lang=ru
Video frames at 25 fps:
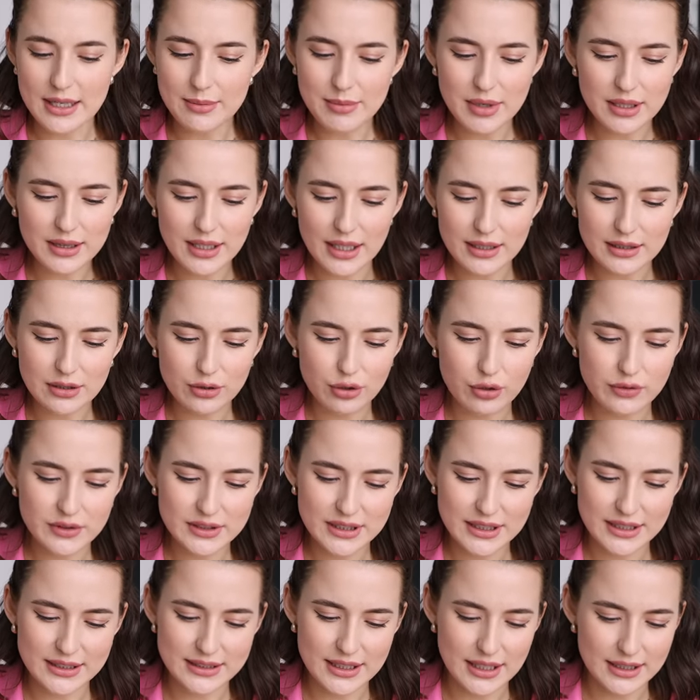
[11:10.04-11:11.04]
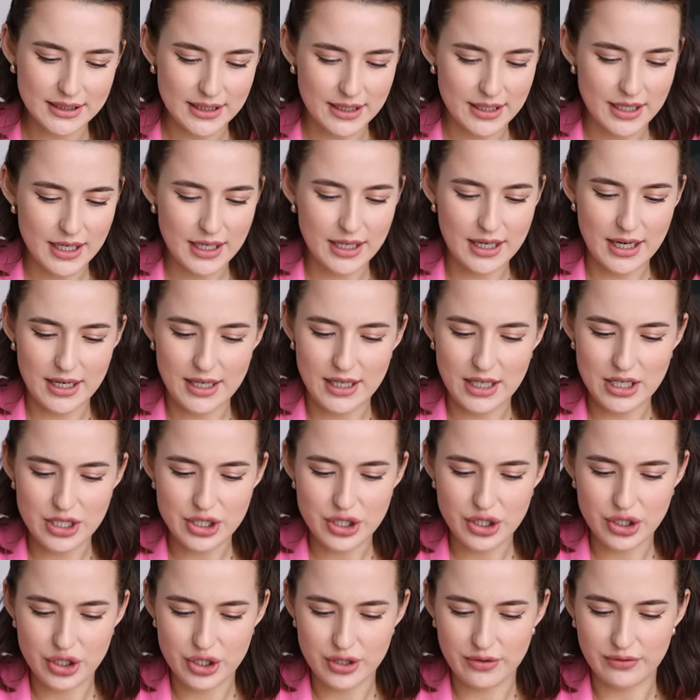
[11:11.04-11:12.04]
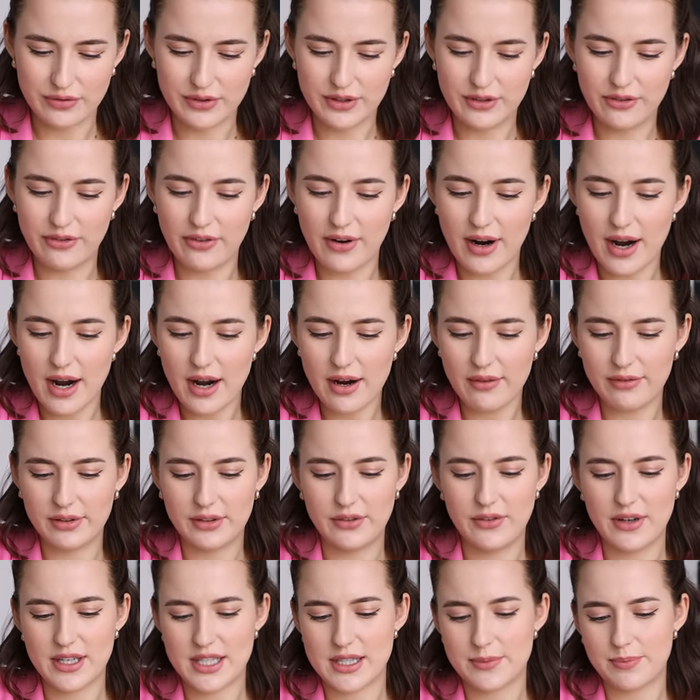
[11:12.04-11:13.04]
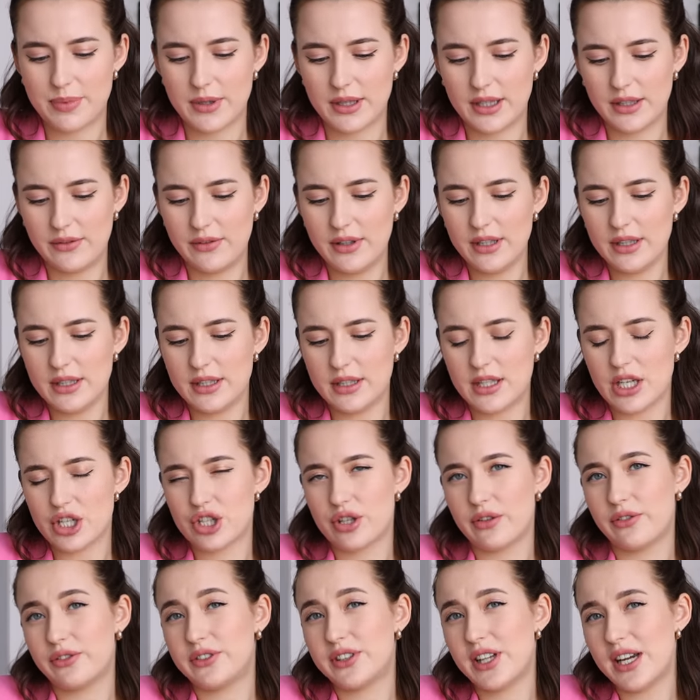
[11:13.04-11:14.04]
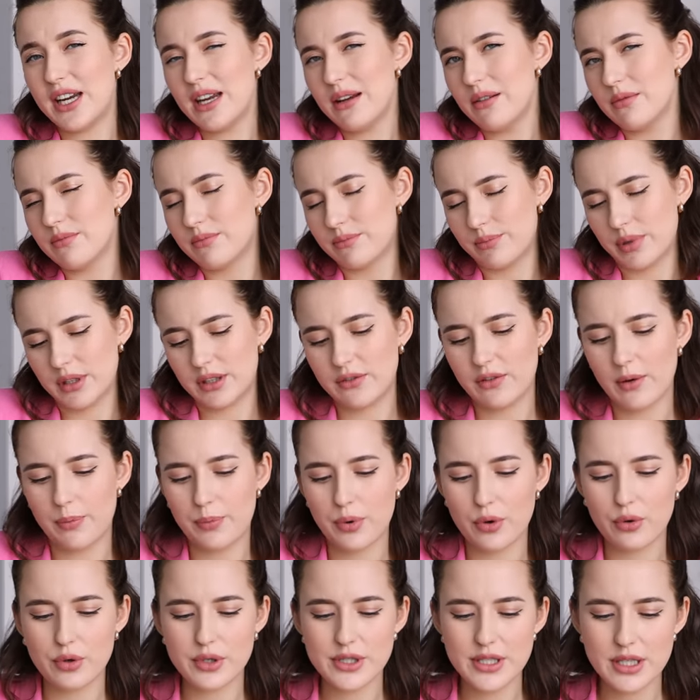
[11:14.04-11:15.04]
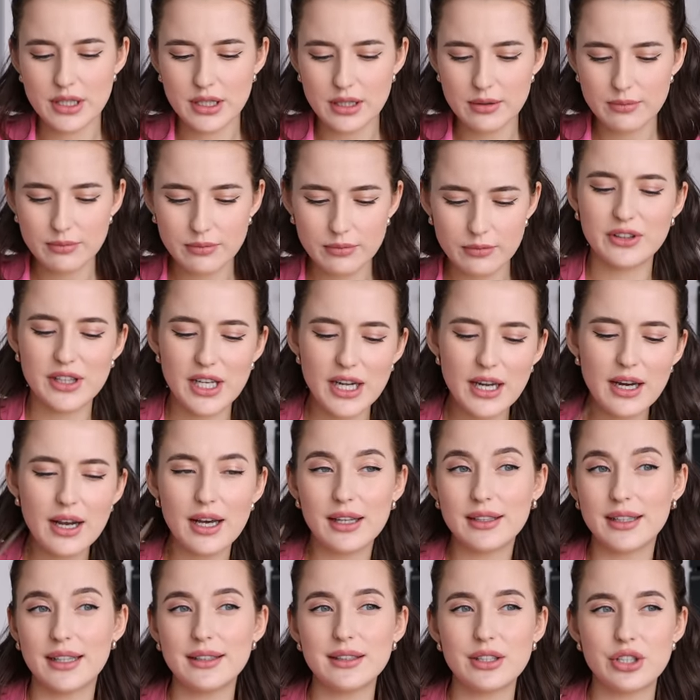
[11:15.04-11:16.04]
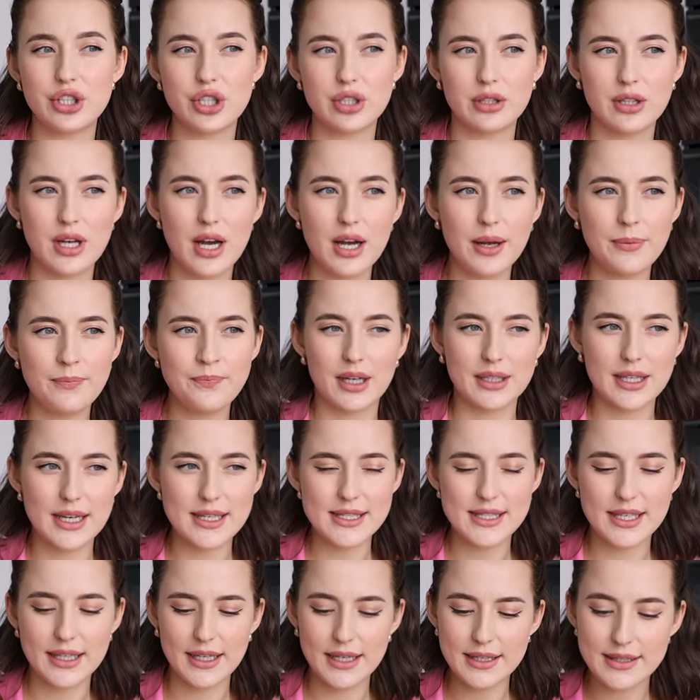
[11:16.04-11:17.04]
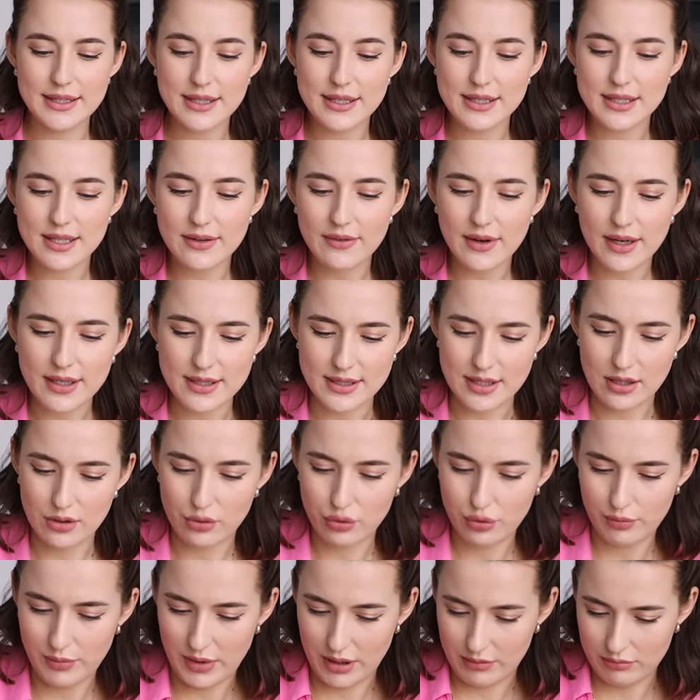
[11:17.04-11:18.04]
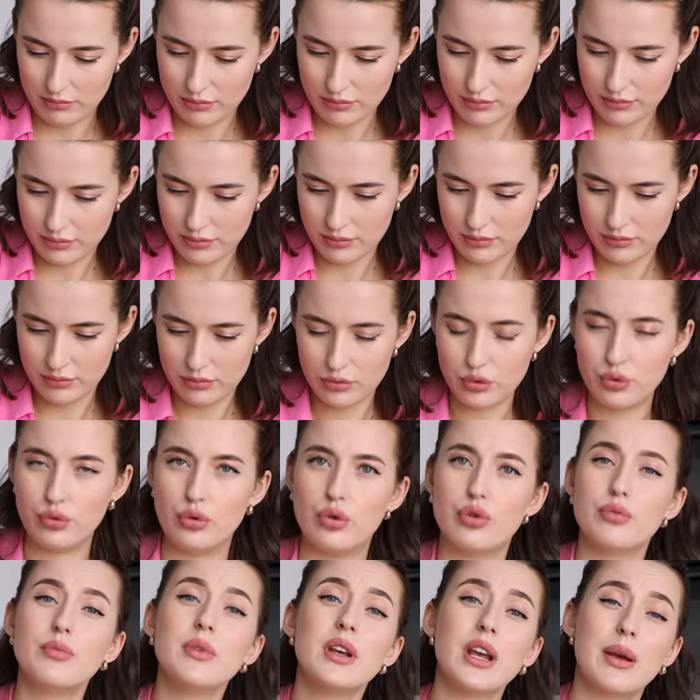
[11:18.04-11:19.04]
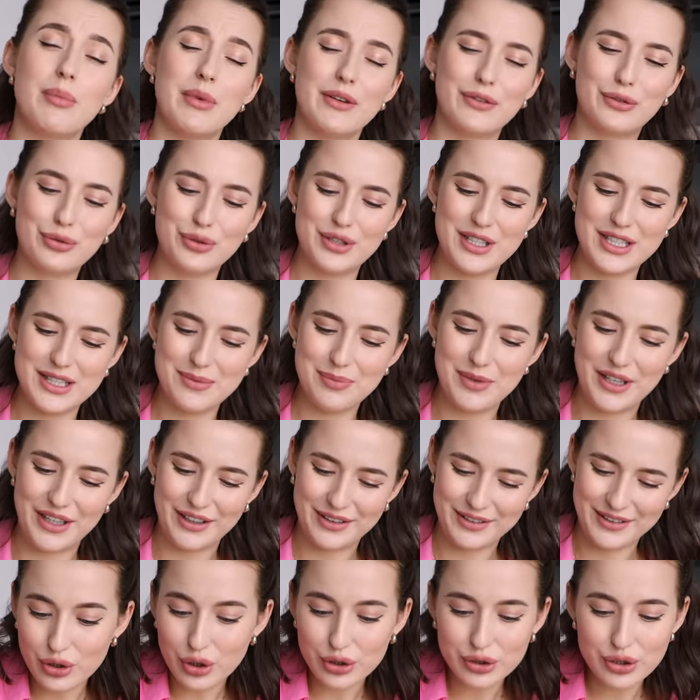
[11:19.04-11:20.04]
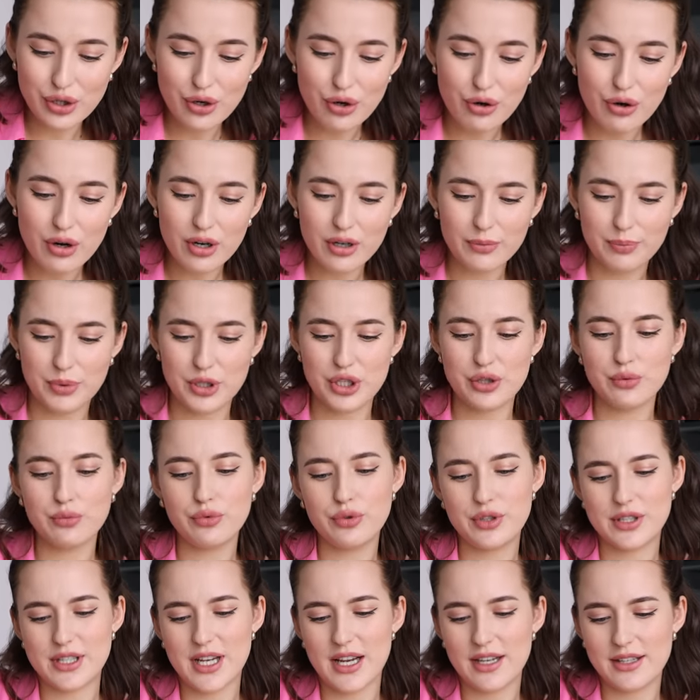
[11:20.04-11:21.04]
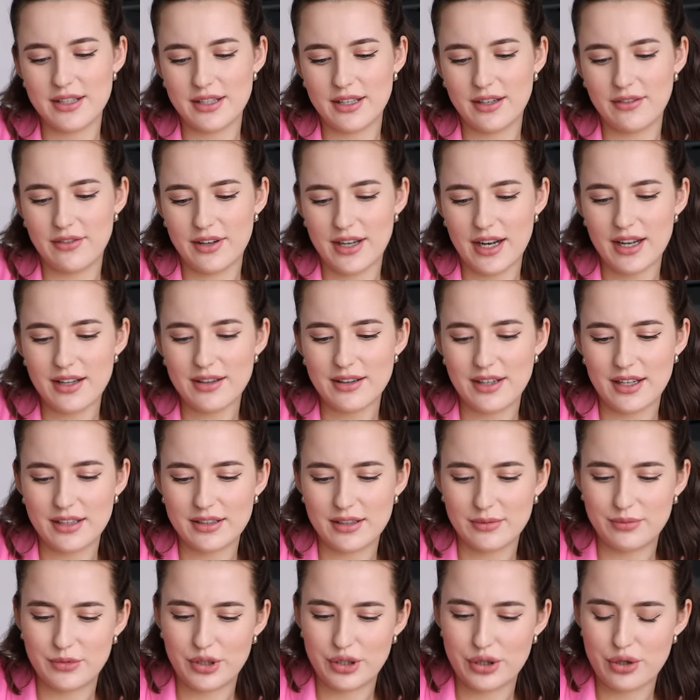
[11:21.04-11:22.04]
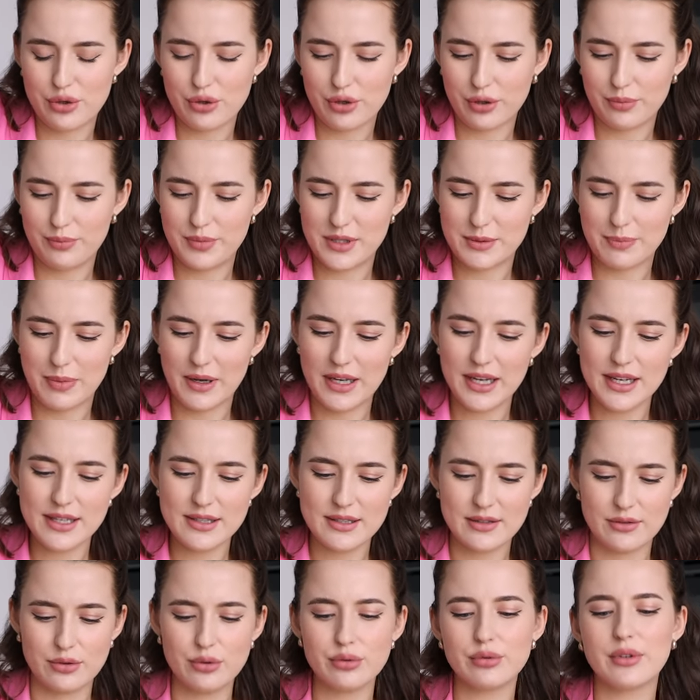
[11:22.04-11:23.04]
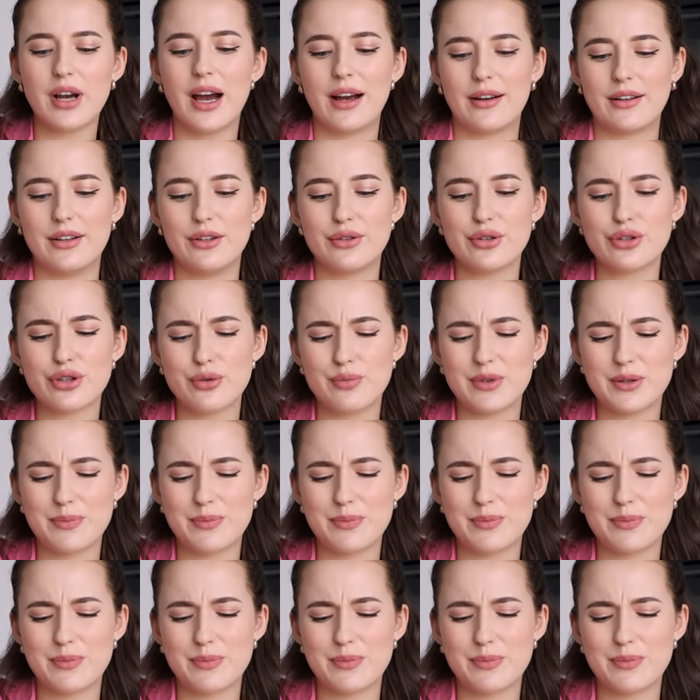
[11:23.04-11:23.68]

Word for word: не могла такого сказать о ней, конечно же, в два, в два с половиной, даже в три, под вопросиком. В три она начала как раз-таки интересоваться людьми. Ну, людьми, я имею в виду детьми. До трех, почему и садик говорят, да, там до трех бесполезен. Ну как, не то, что